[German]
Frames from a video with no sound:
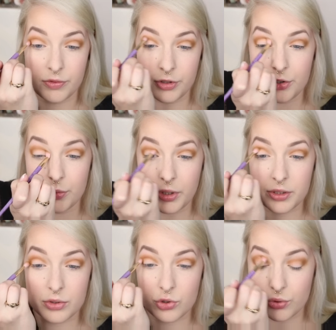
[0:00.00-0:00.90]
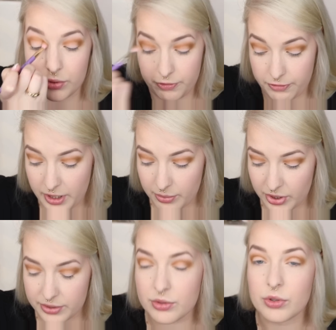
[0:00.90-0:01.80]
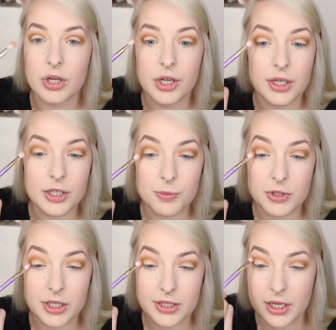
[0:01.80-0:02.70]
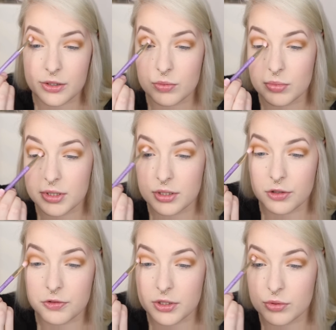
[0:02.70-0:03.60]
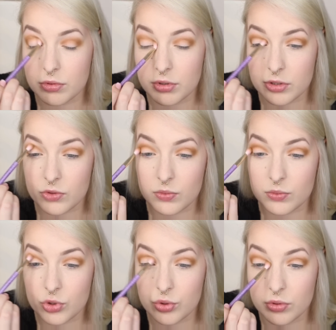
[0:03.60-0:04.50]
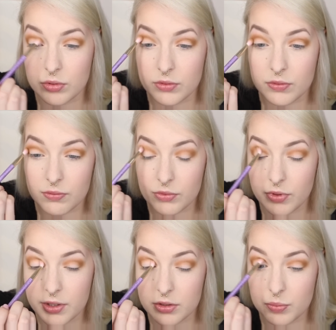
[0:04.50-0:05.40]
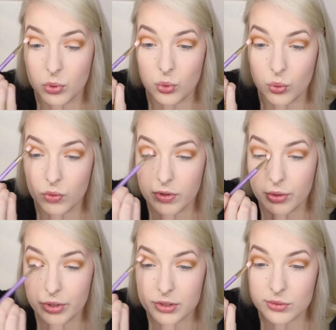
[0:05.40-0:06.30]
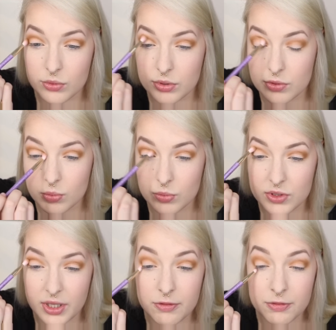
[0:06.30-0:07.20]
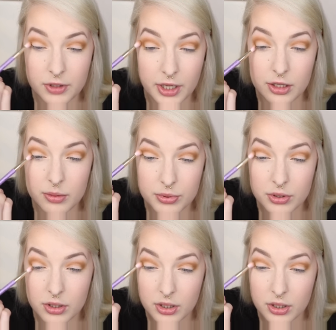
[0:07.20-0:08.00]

Finde ich übrigens eine schöne Farbe. Also ich bin derzeit so ein bisschen auf der Suche nach so einem schönen, ich weiß nicht, Pullover oder so in so einem Senfgelb.